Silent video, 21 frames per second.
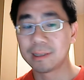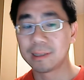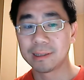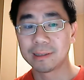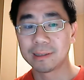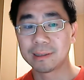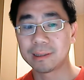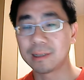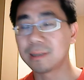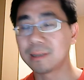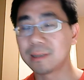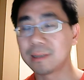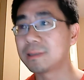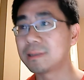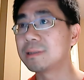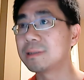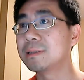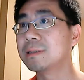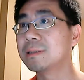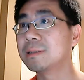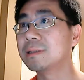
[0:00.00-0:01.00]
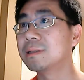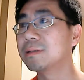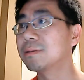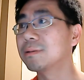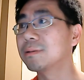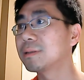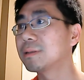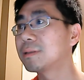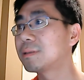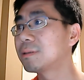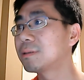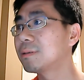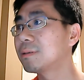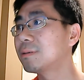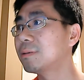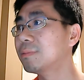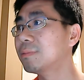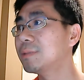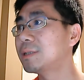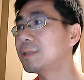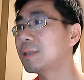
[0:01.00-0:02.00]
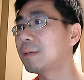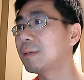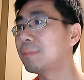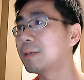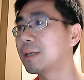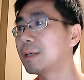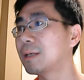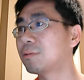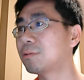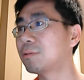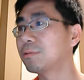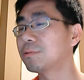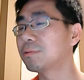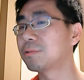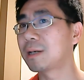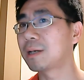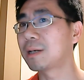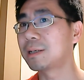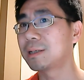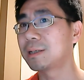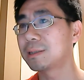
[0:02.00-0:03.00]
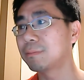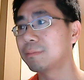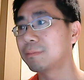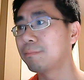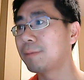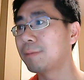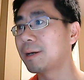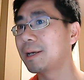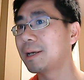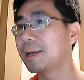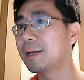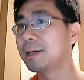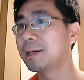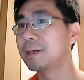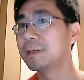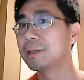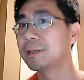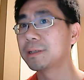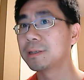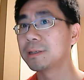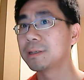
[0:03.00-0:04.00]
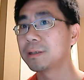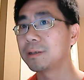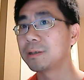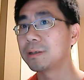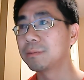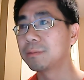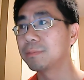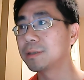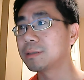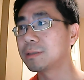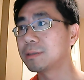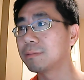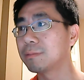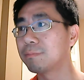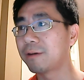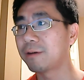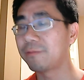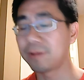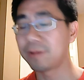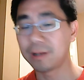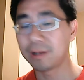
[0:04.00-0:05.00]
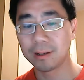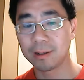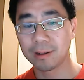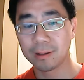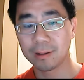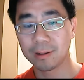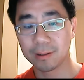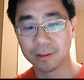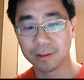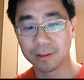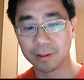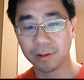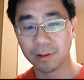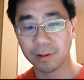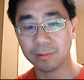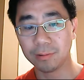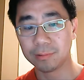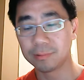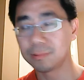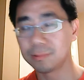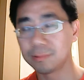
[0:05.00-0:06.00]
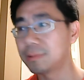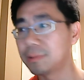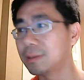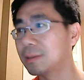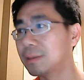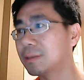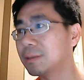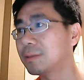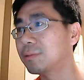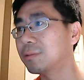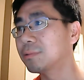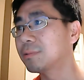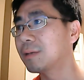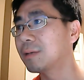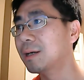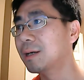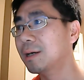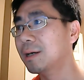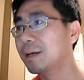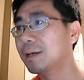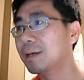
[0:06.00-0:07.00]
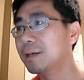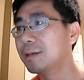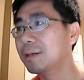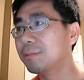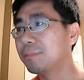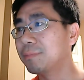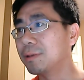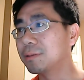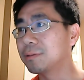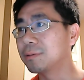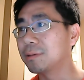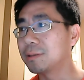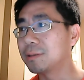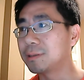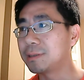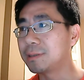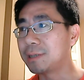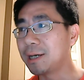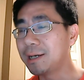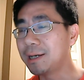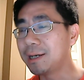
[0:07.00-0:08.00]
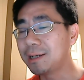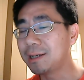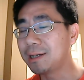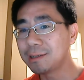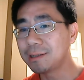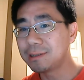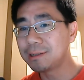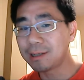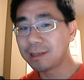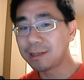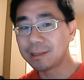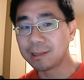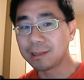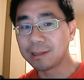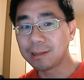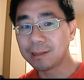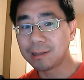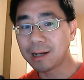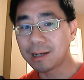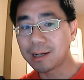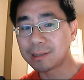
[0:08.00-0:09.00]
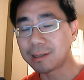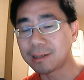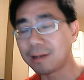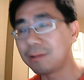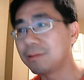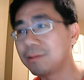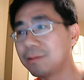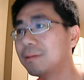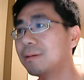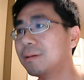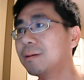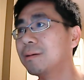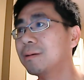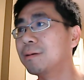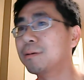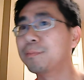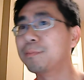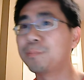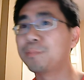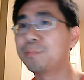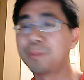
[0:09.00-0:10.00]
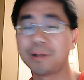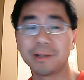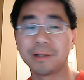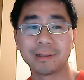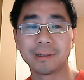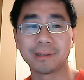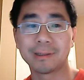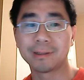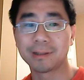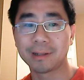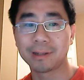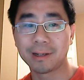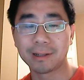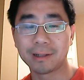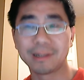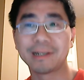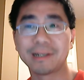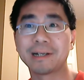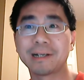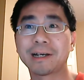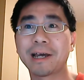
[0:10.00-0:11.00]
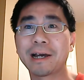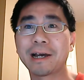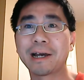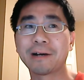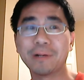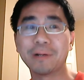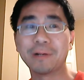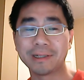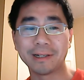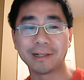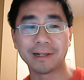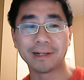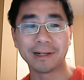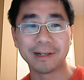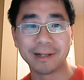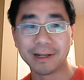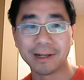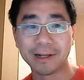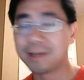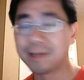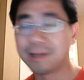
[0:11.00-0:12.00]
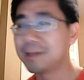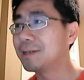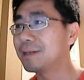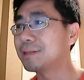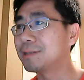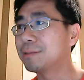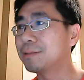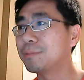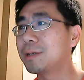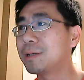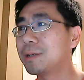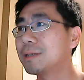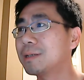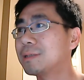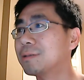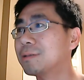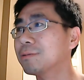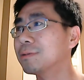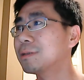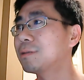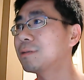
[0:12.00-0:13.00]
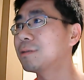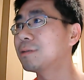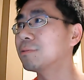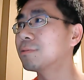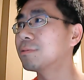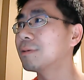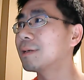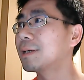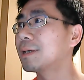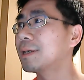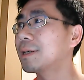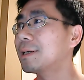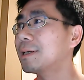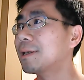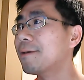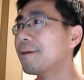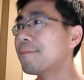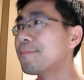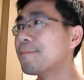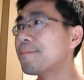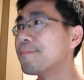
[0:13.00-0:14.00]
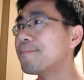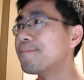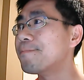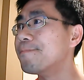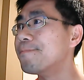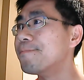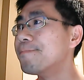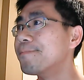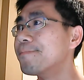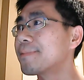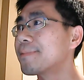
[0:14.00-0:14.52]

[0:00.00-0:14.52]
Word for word: 但是有的时候我们想把它读出来，那怎么办呢？有没有什么办法呢？有，那读出来。比如说钱塘江迎大潮啊，不好意思，跟大家开个玩笑啊。那怎么样让手机读出来给你呢？嗯，